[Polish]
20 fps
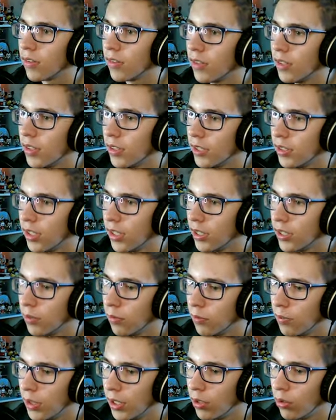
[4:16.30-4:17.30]
To jest tak,
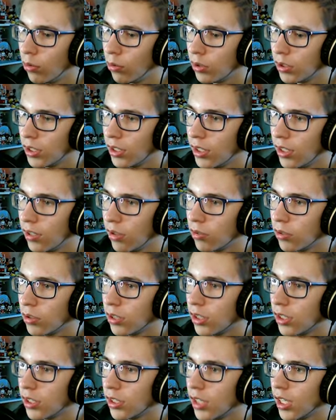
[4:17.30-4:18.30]
żeby mnie glutki nie
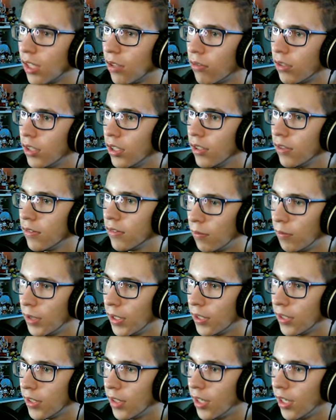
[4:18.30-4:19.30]
roztrzaskały.
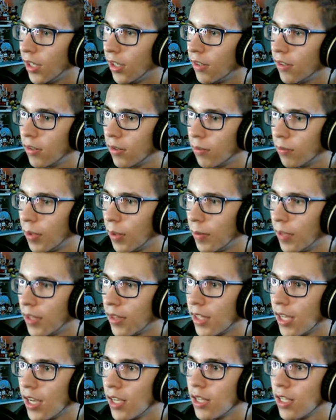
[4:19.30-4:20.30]
Pamięta?
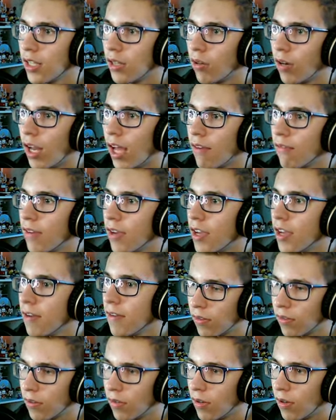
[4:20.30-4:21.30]
Pamiętaj, nie do lawy.
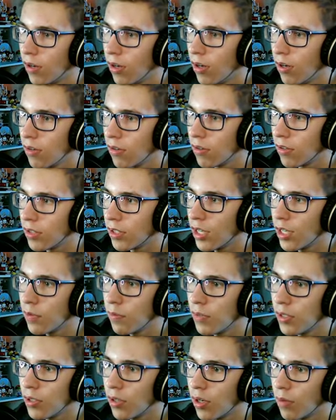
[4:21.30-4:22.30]
No, chcesz
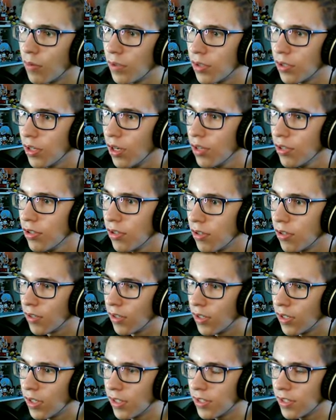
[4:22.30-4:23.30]
mi zrobić coś?
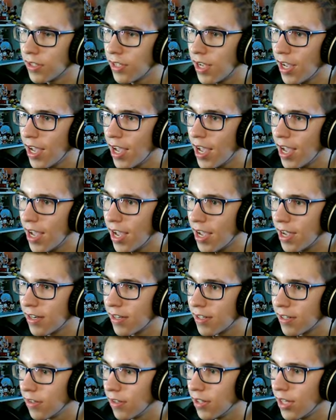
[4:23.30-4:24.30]
A,
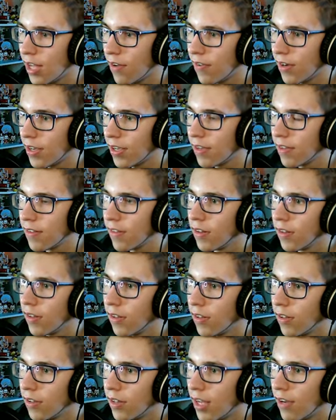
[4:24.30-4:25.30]
chcesz. No dawaj.
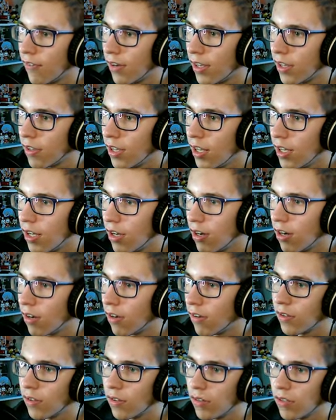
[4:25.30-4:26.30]
No dawaj. O,
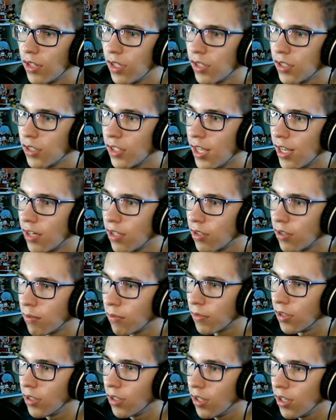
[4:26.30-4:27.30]
o nie, cztery są.
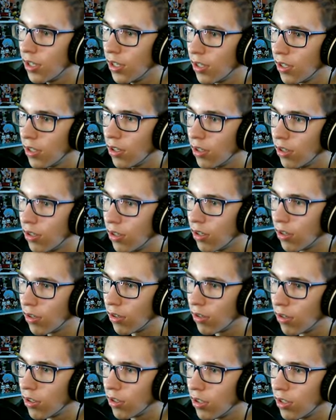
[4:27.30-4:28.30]
I y, o,
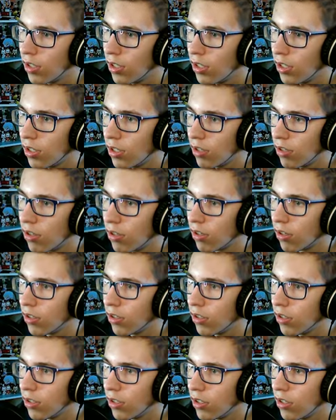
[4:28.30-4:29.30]
i o,
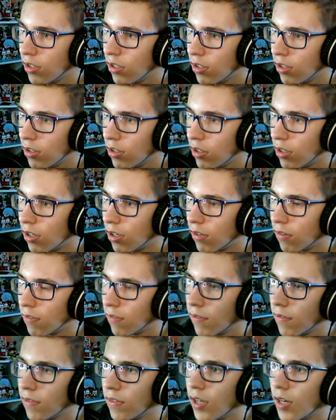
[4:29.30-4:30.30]
i o.
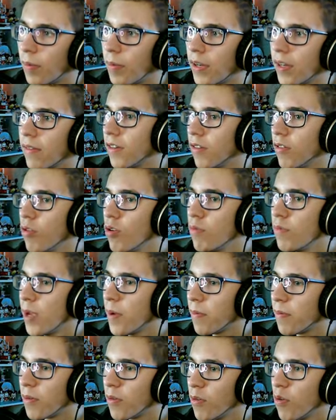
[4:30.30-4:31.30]
Dobra.
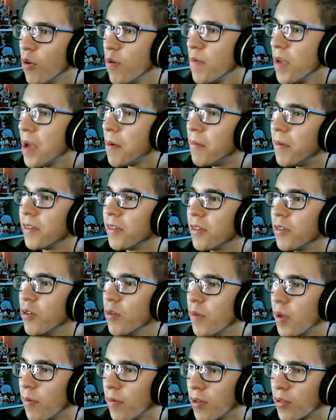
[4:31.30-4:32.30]
Umiem, umiem,
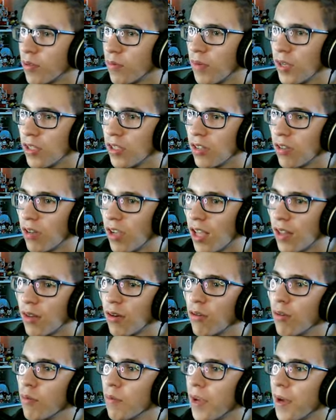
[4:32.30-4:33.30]
umiem, rozumiecie? To ja
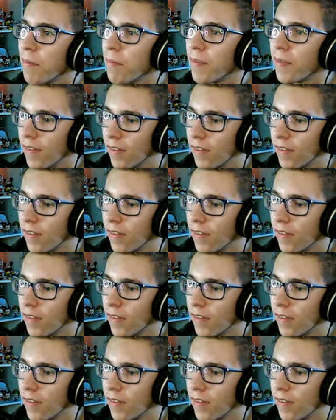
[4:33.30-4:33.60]
to umiem.